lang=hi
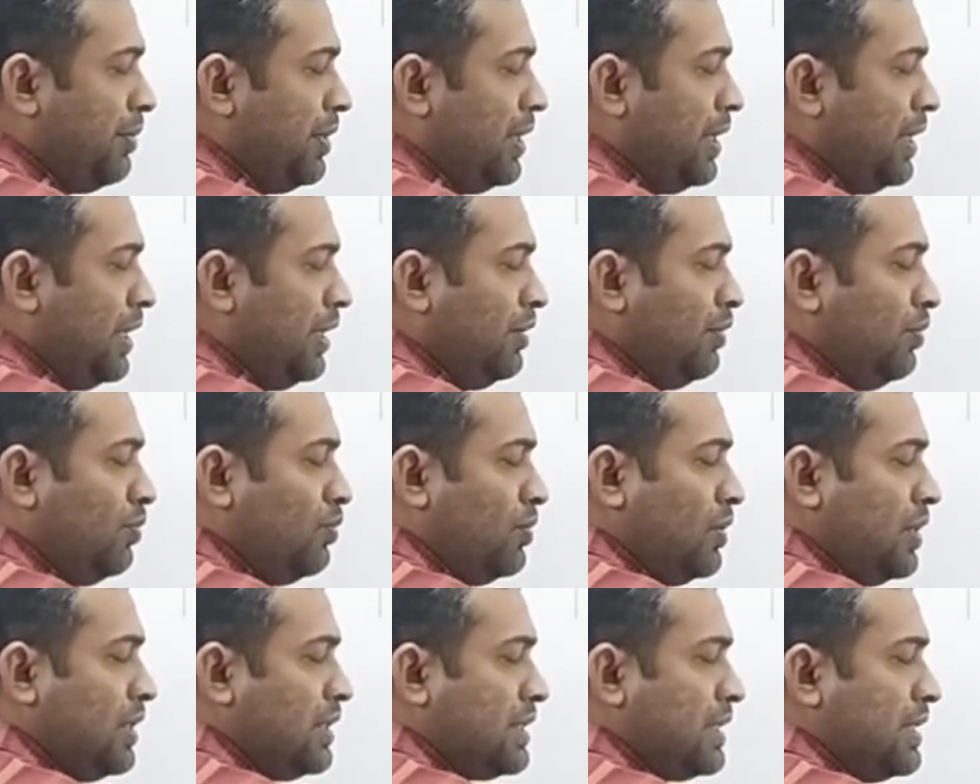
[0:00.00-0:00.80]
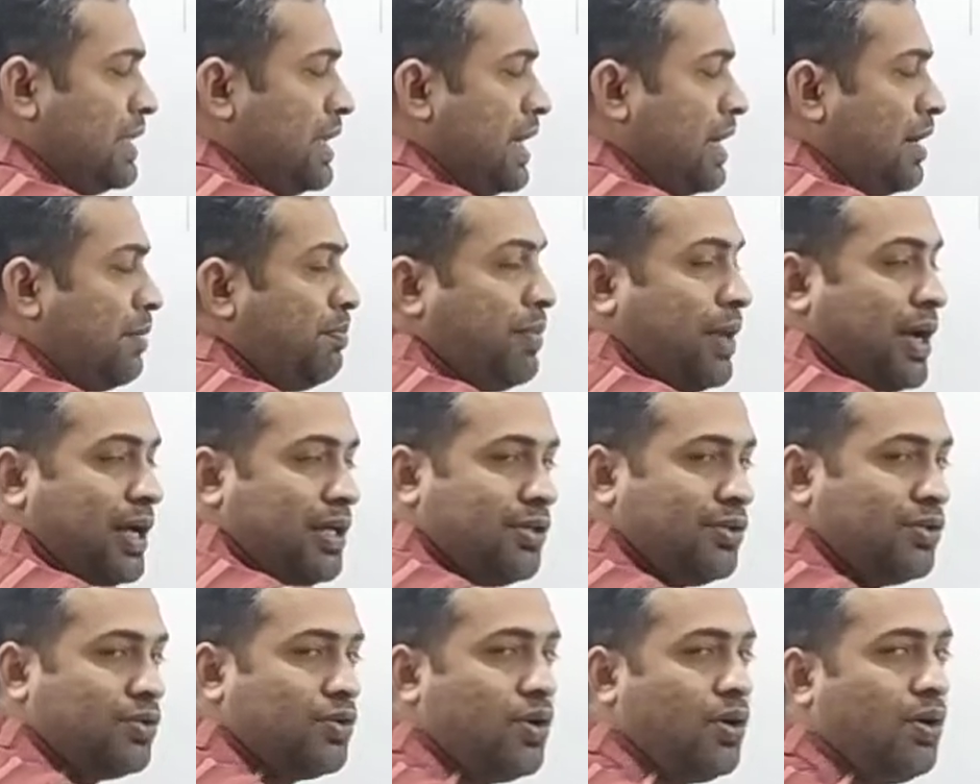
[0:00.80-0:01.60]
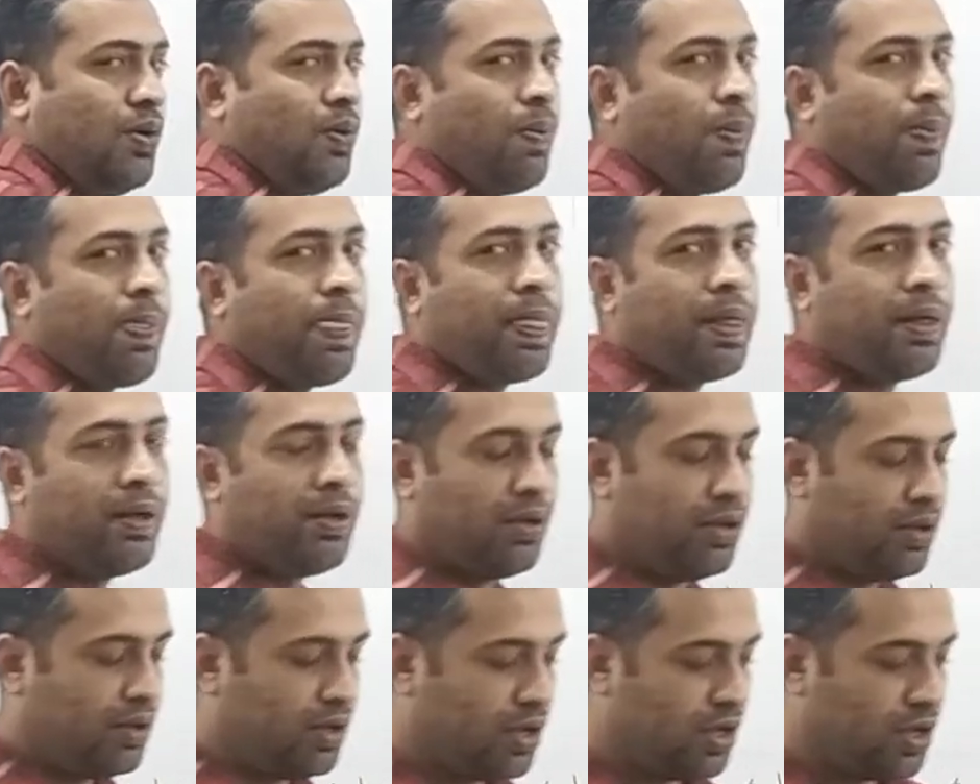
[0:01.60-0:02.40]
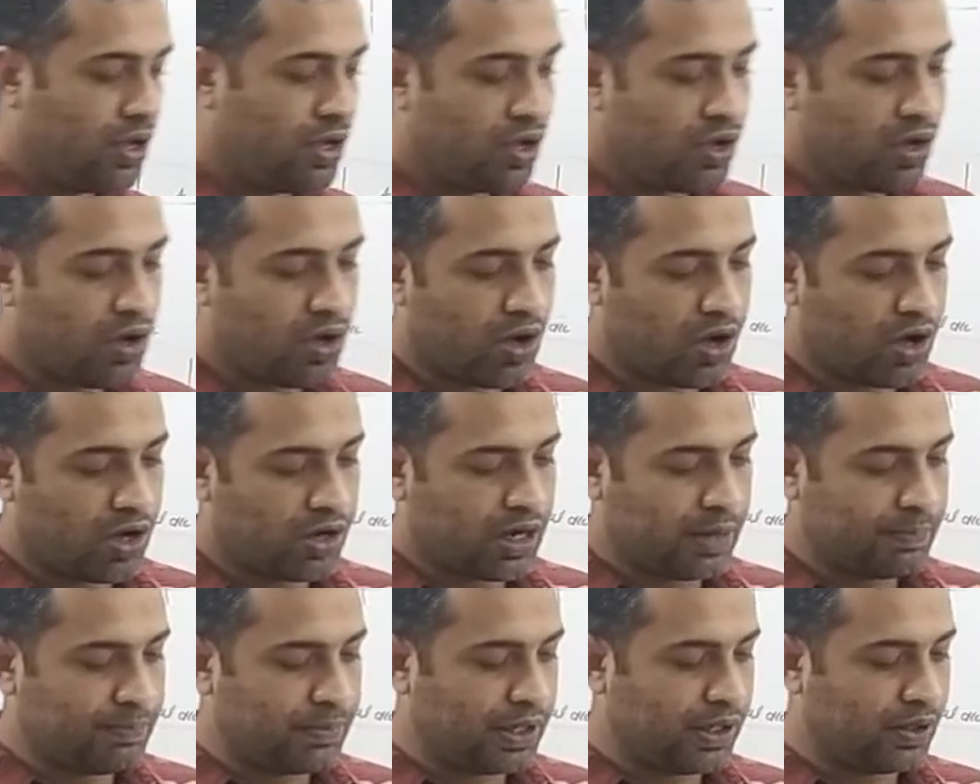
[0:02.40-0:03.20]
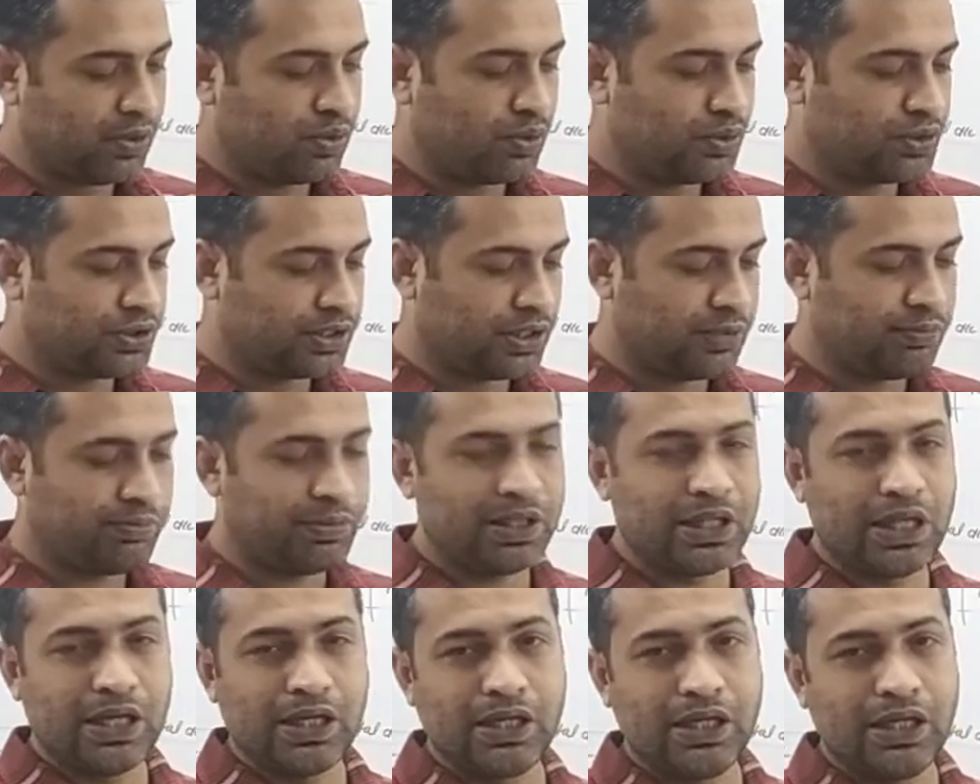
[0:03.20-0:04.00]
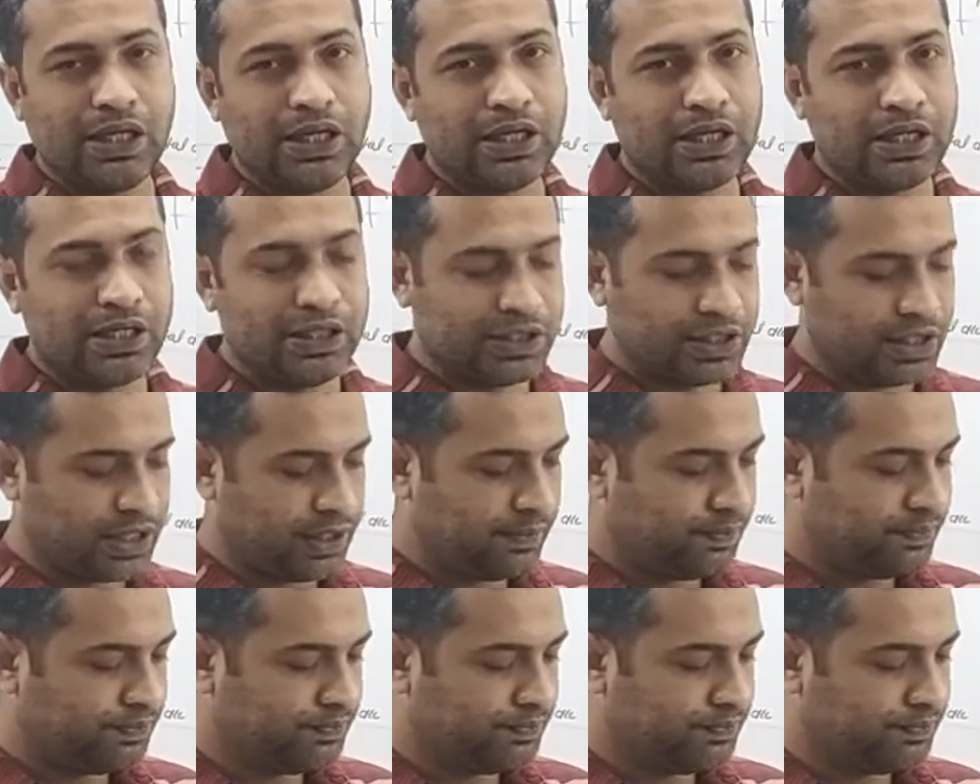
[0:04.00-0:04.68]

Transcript: बिल्डिंग उन्नीस हज़ार पाँच सौ और अपने क्वेश्चन में देखिए नीचे